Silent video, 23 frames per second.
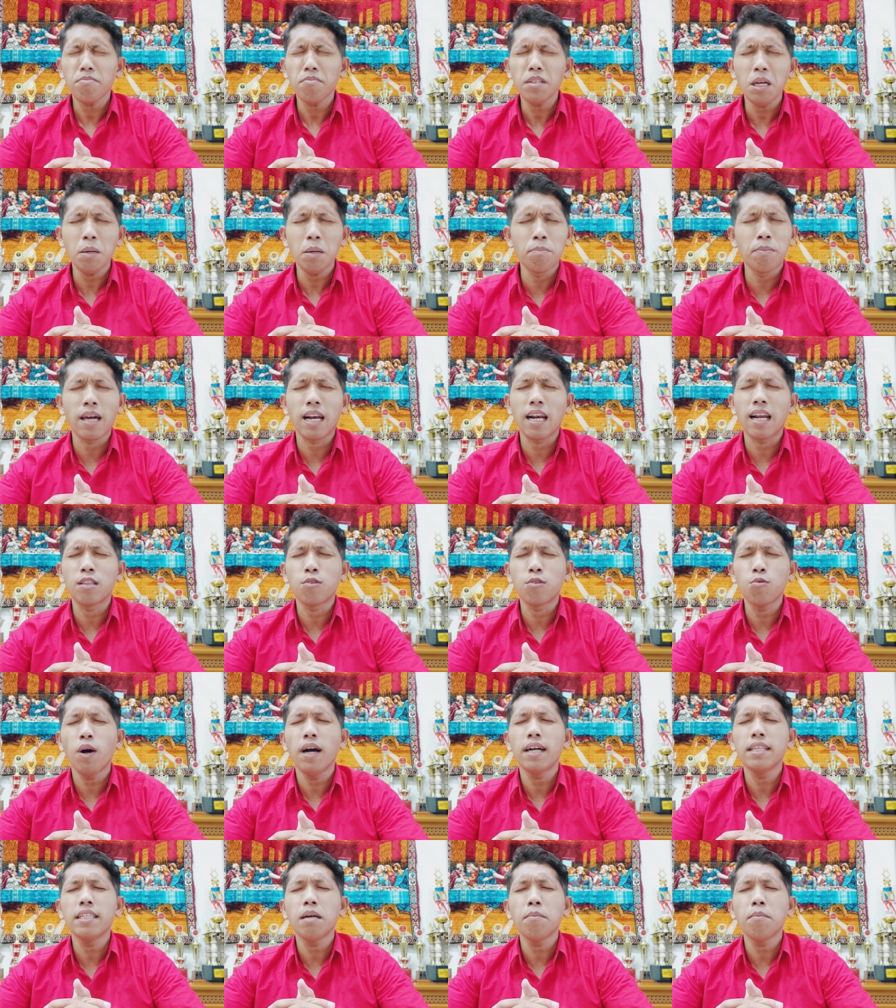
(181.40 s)
Biarlah
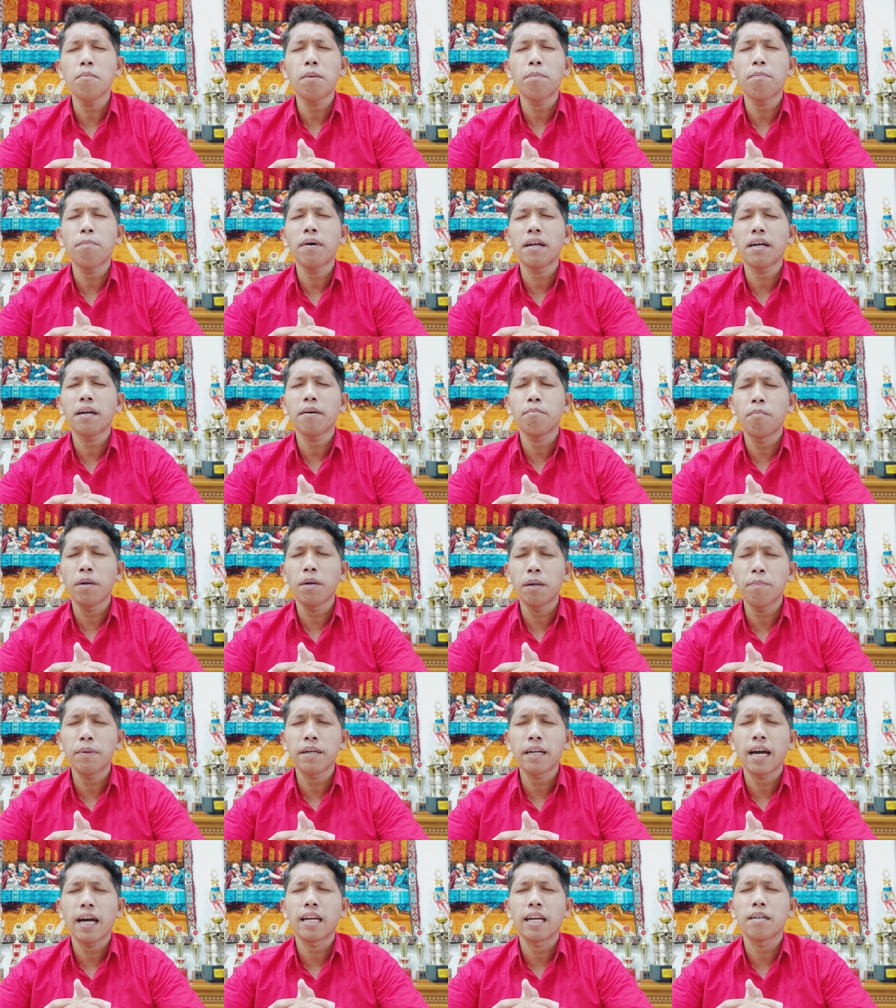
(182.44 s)
Tuhan yang
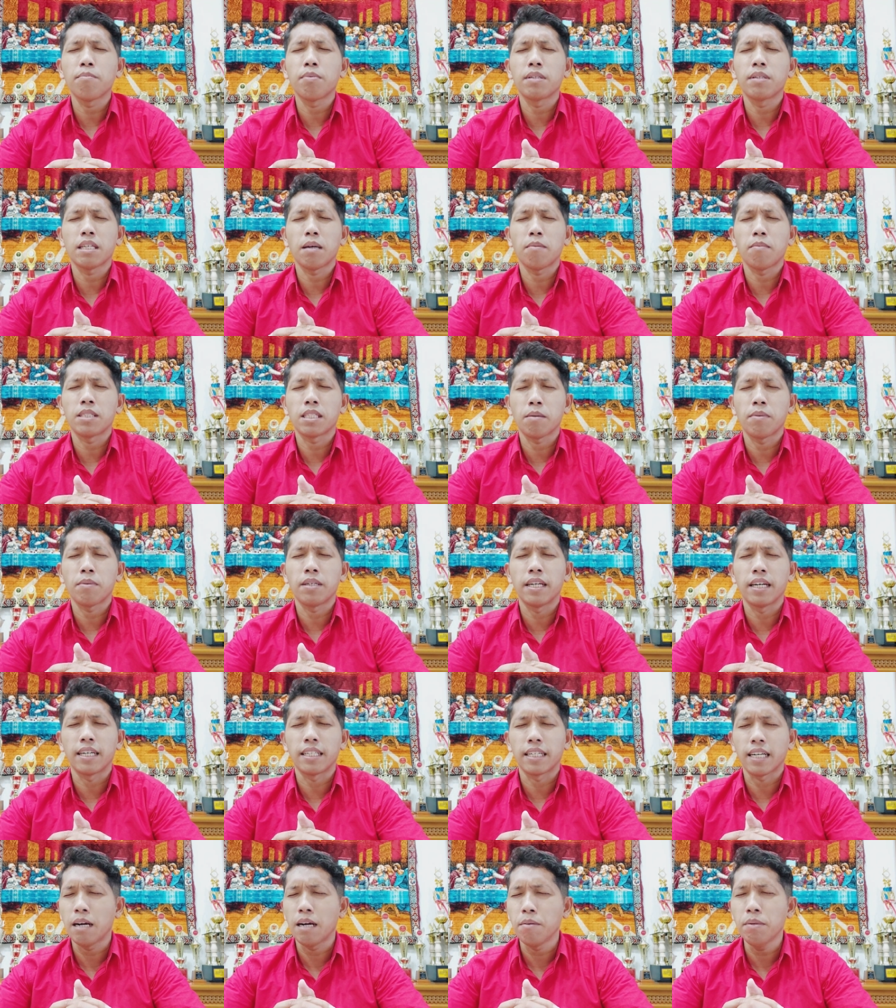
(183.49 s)
berperkara bersama-sama
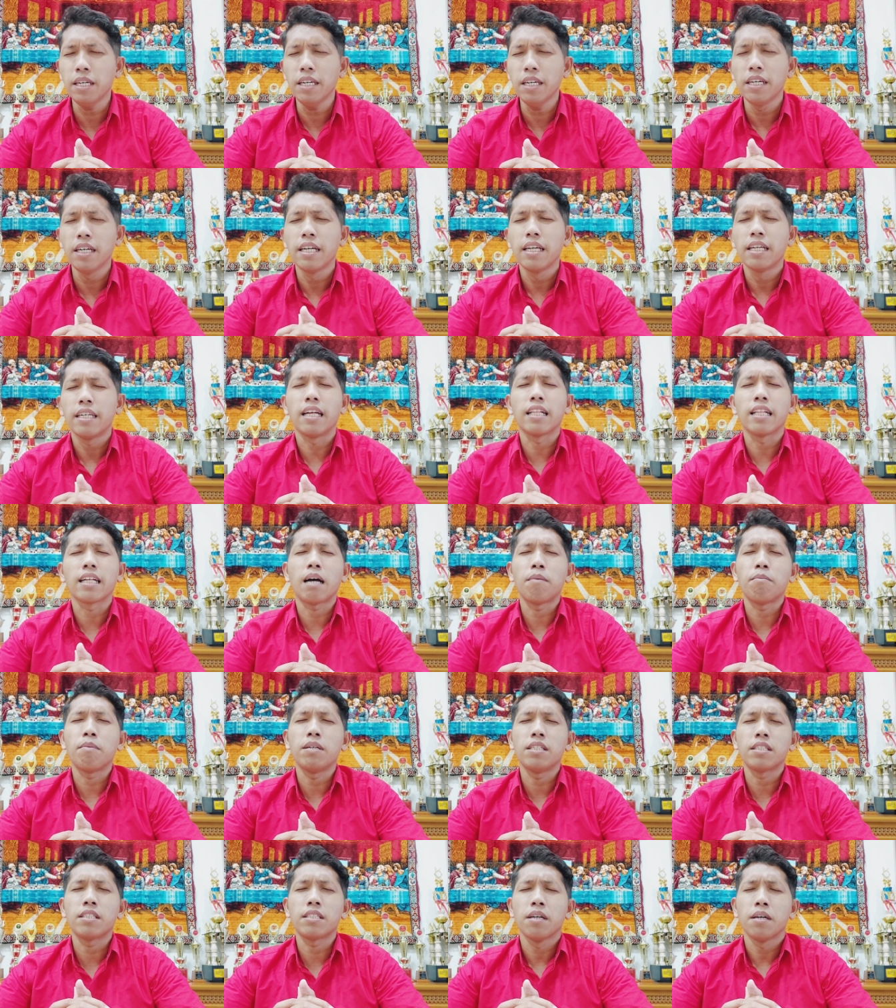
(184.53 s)
dengan kami dan
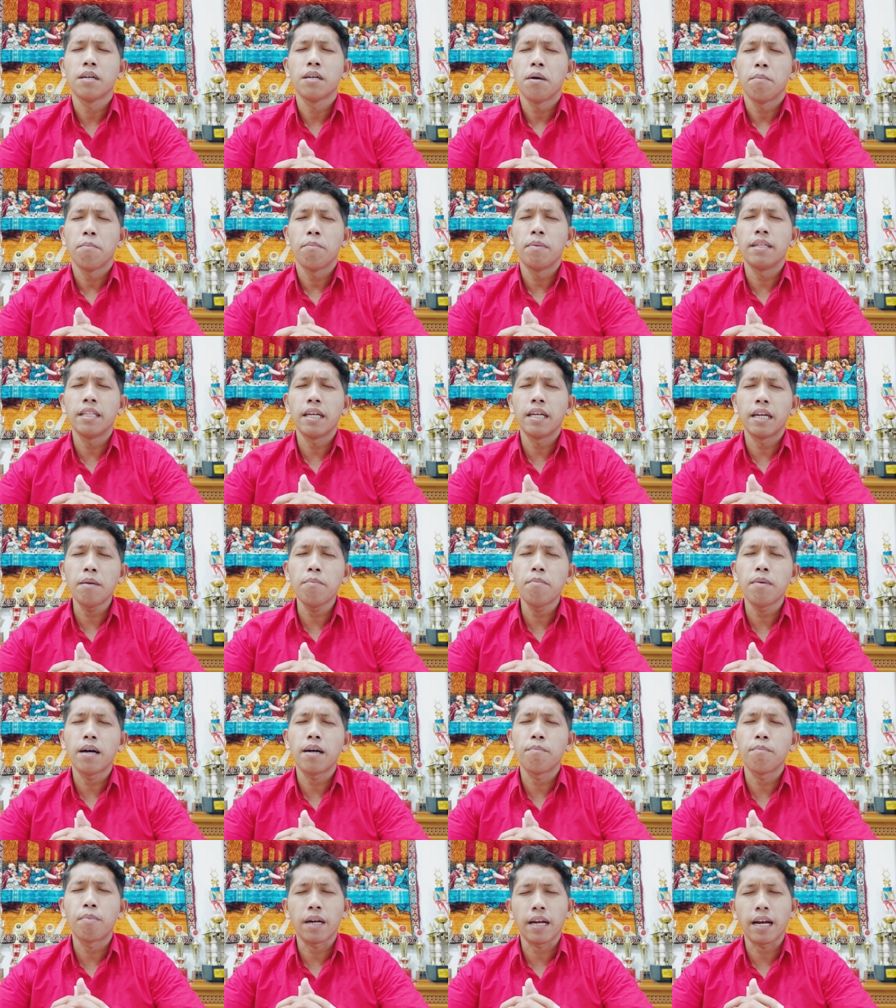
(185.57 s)
kami
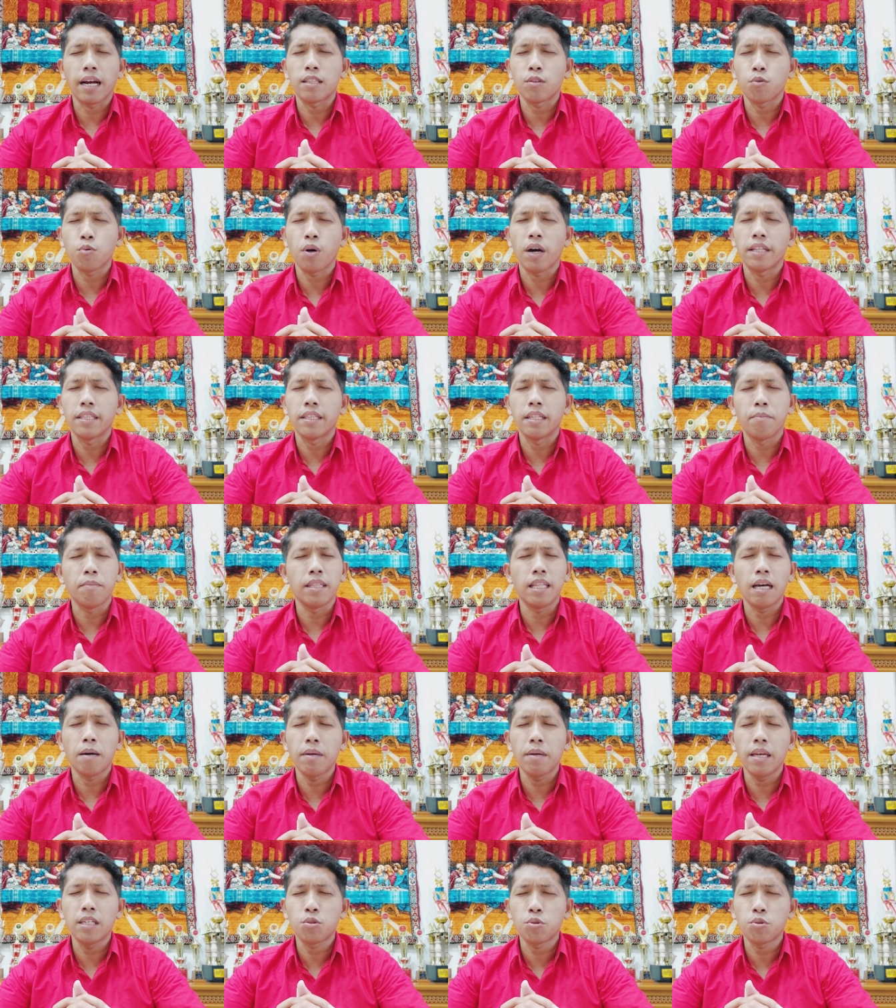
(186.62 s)
menerima berkat Tuhan. Demi
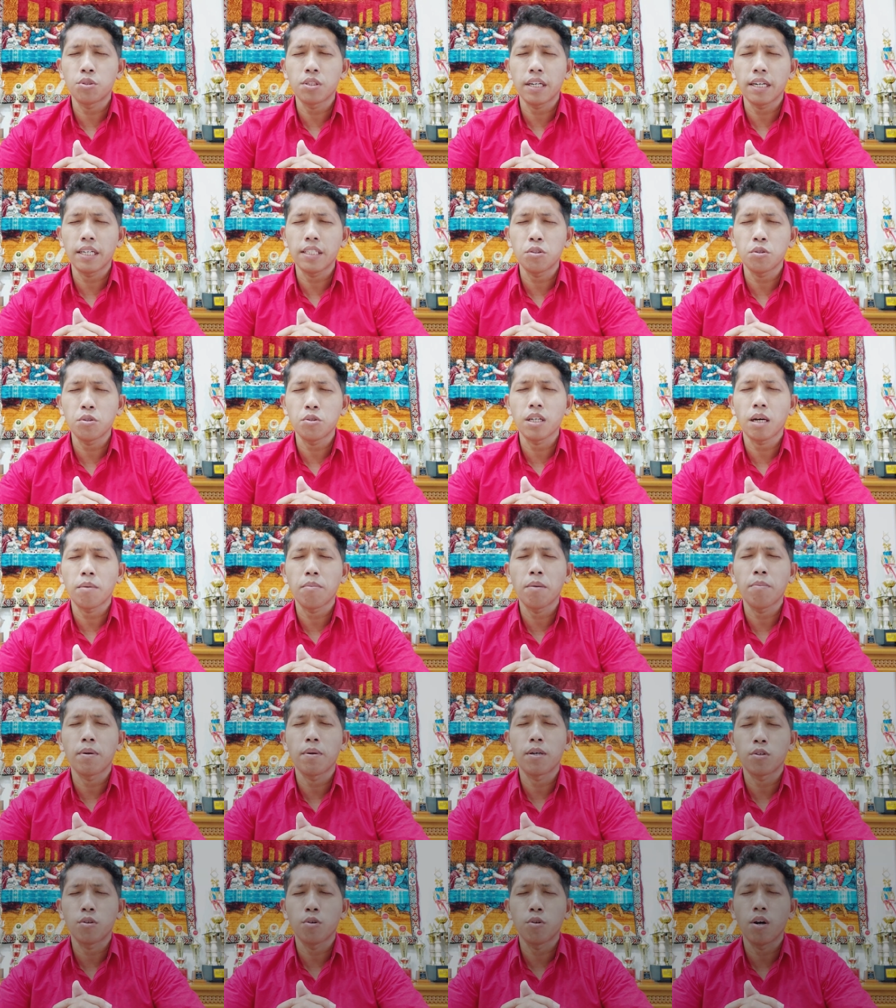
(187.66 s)
nama Yesus Kristus kami
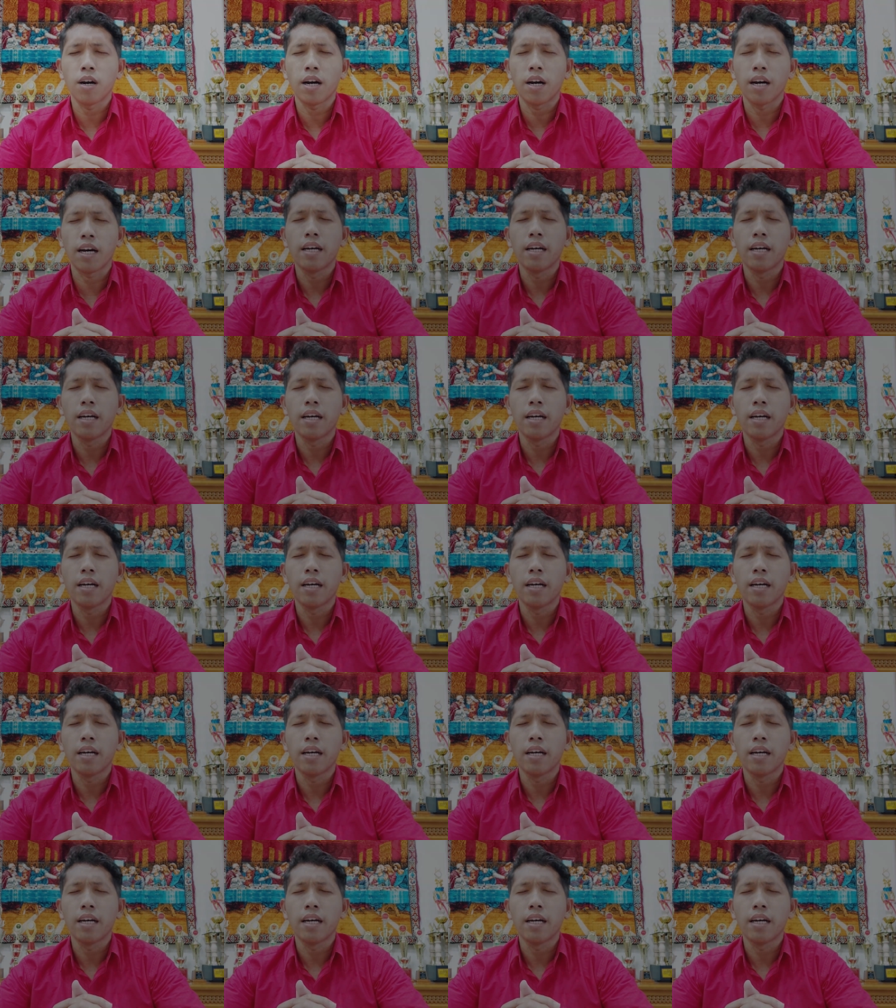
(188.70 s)
berdoa.